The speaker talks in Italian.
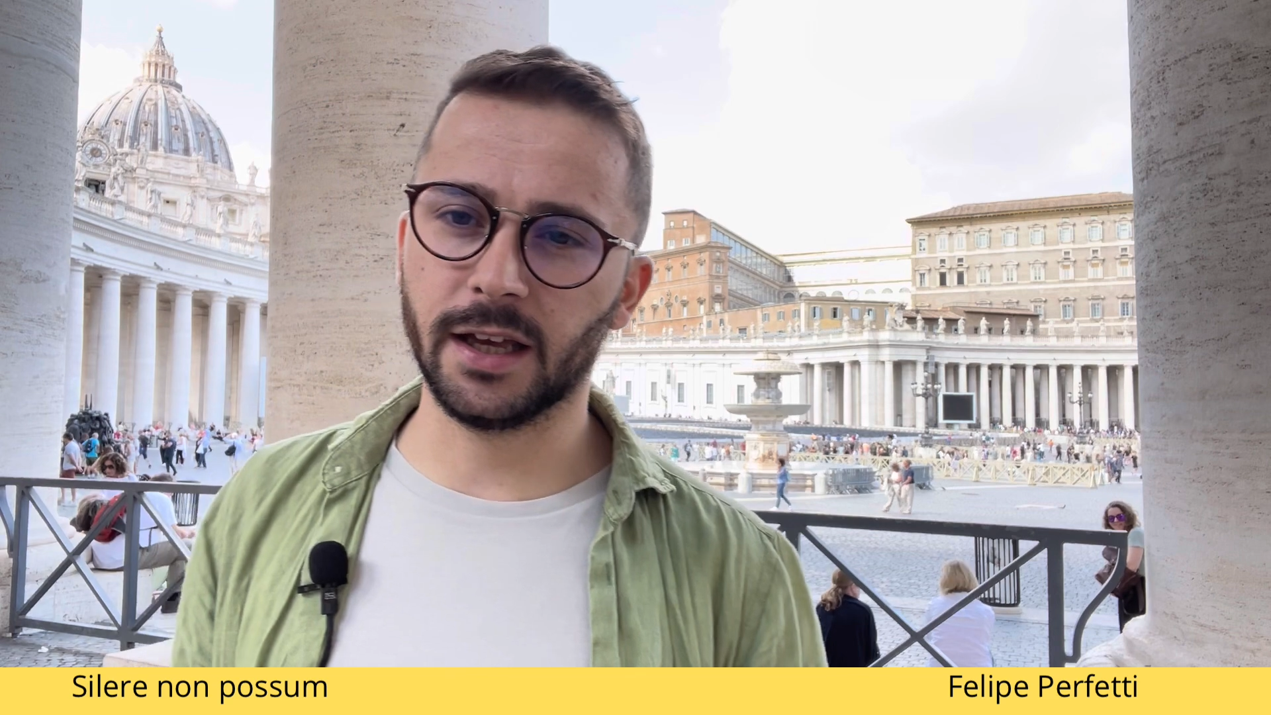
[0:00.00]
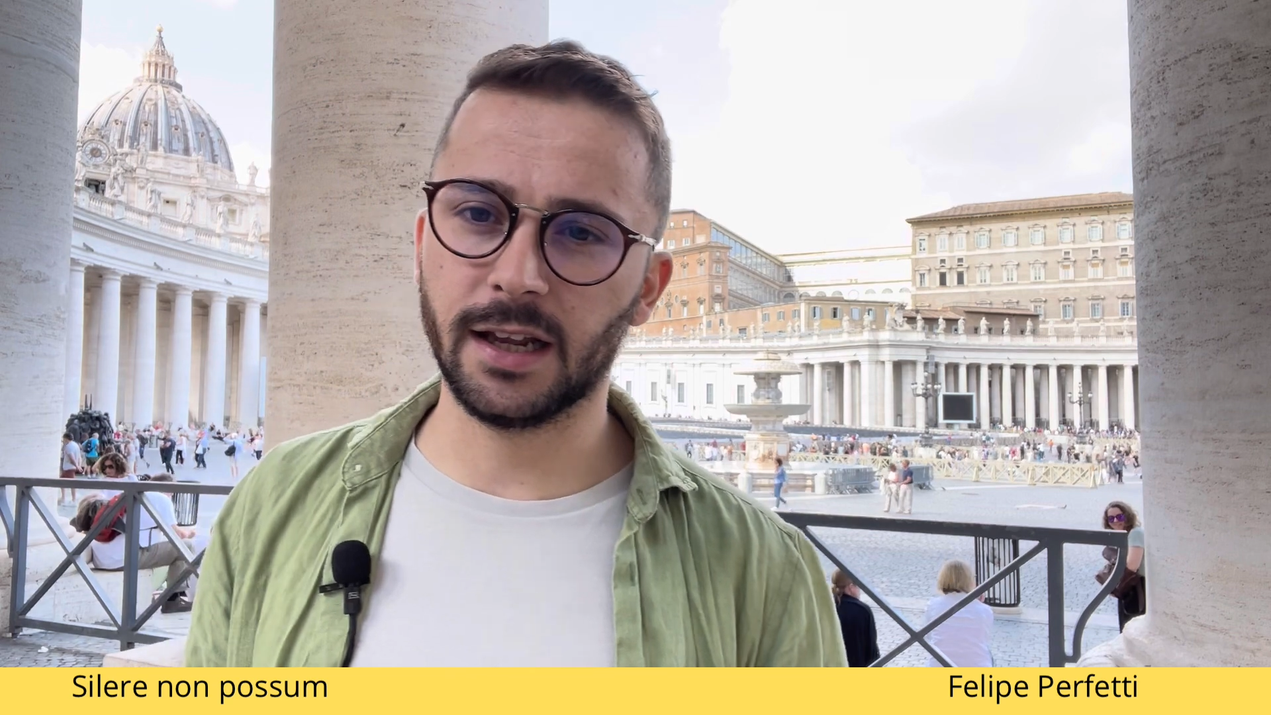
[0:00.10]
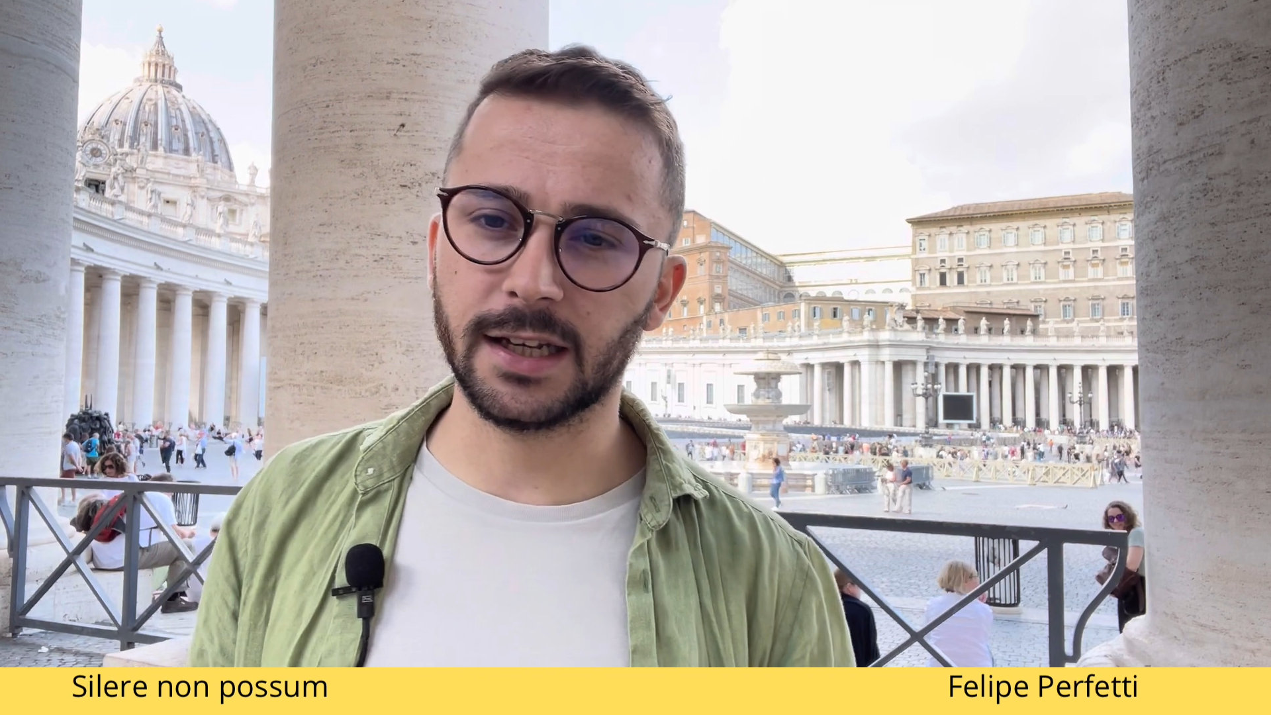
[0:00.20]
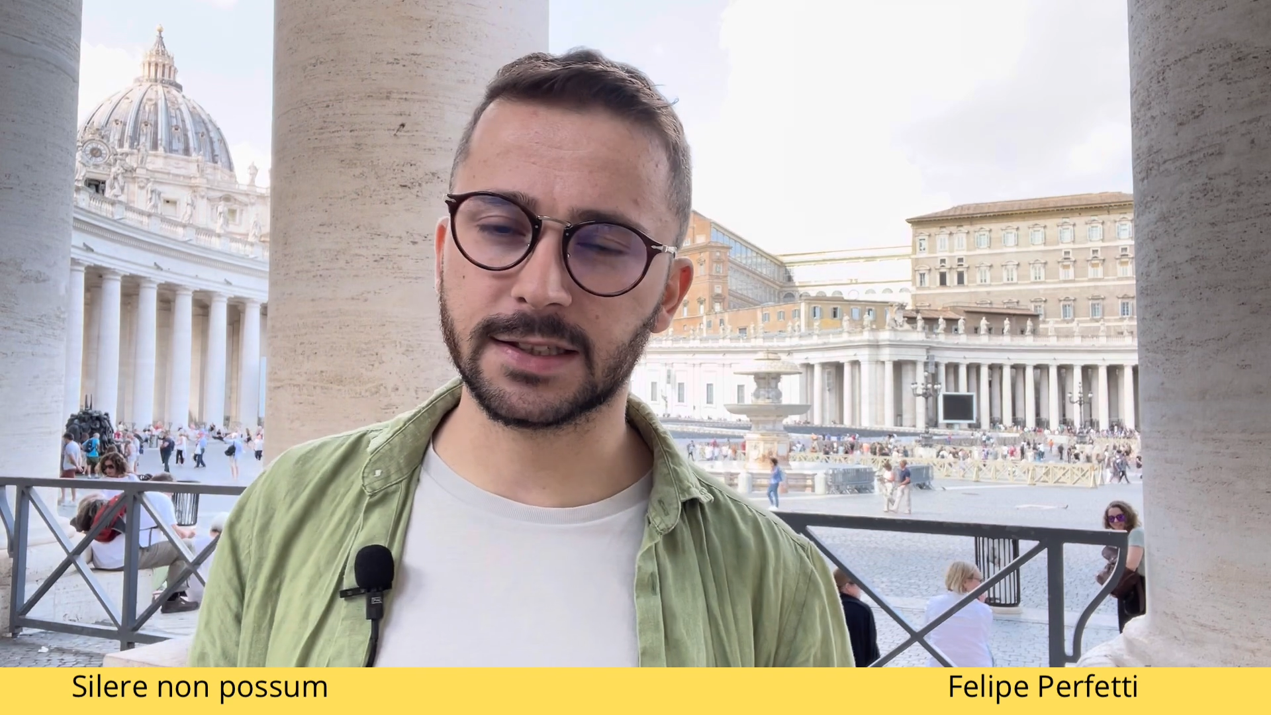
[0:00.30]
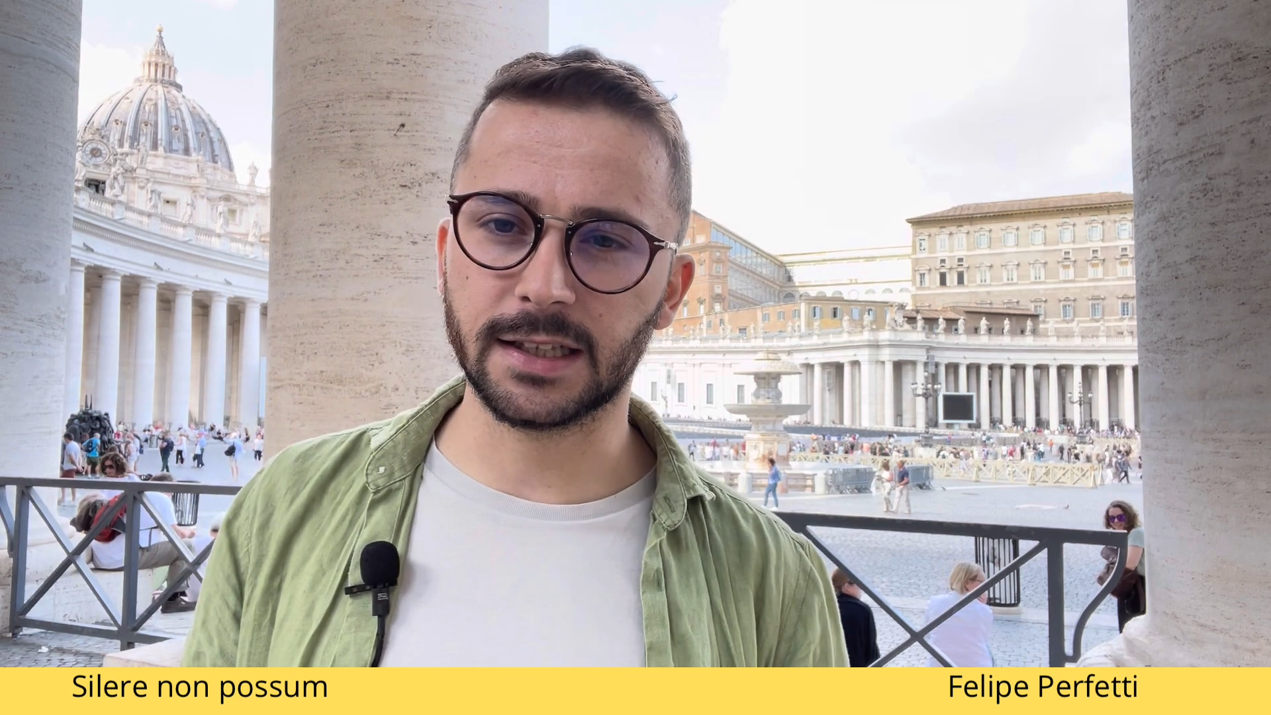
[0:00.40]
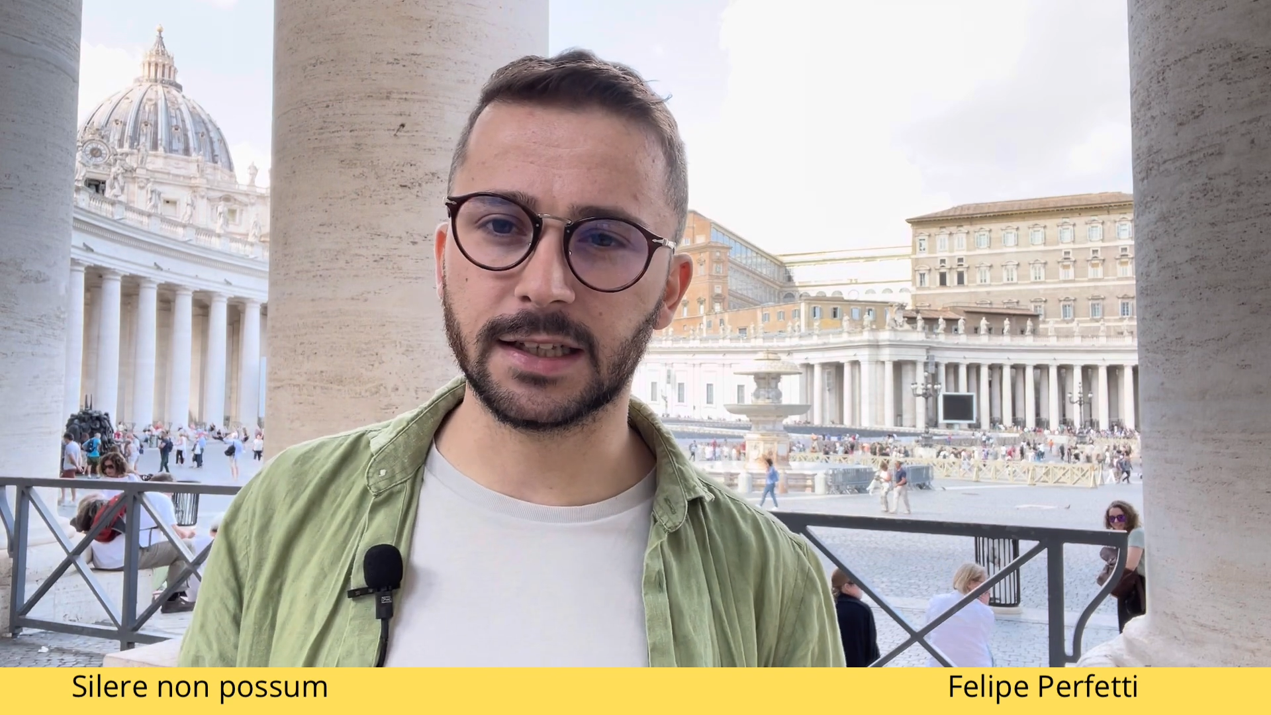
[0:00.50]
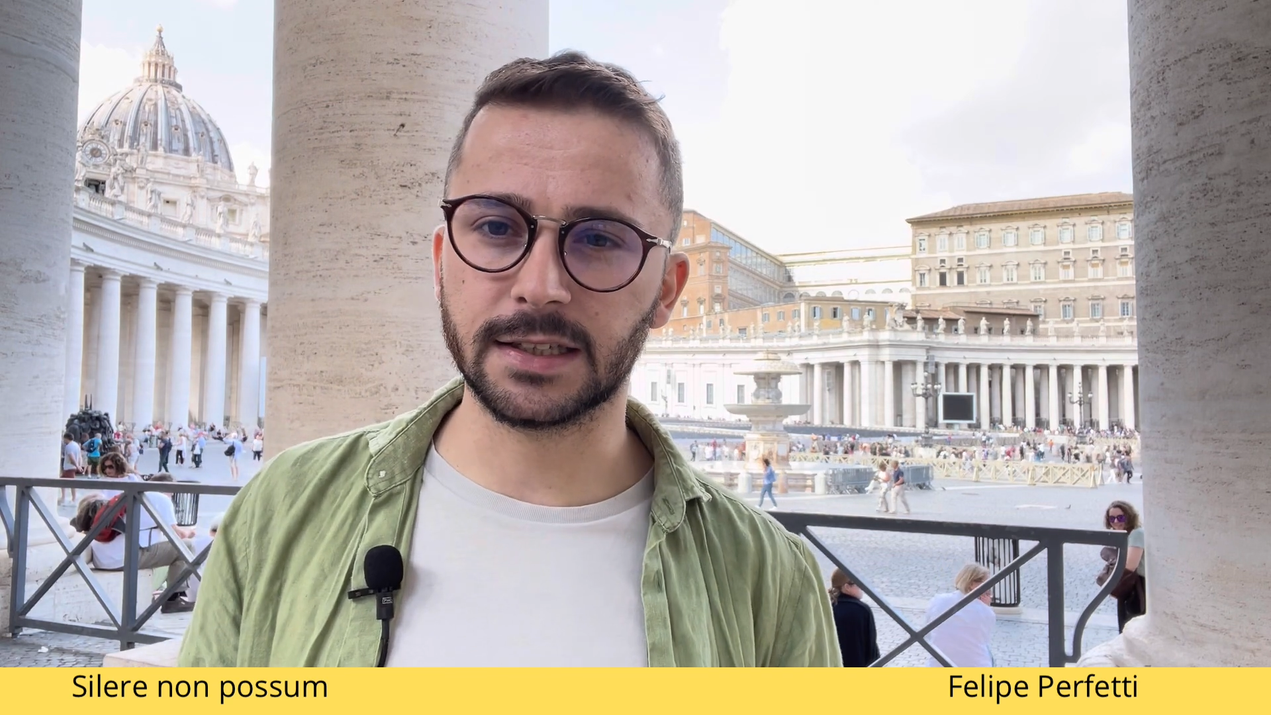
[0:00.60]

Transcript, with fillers: la Santa